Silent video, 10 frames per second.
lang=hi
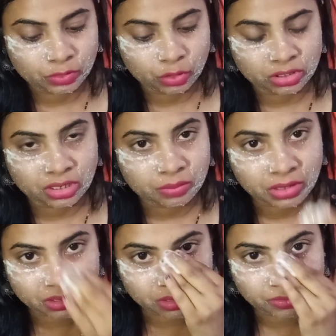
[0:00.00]
और स्क्रब
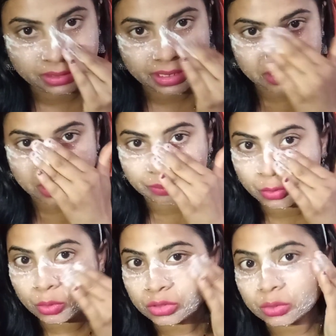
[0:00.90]
करते हुए गाइज
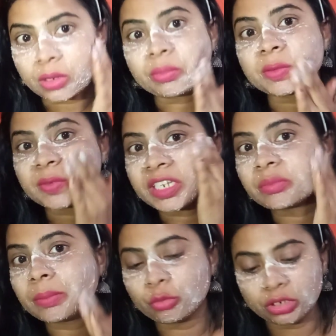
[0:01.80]
आपको इसको अपने
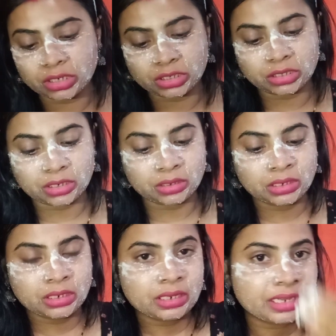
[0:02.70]
फेस पे पूरी अच्छी तरह
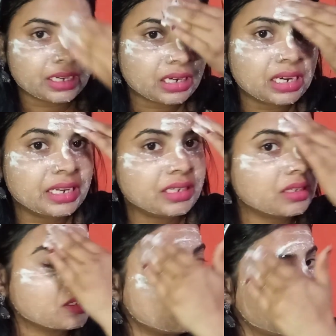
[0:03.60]
एक लेयर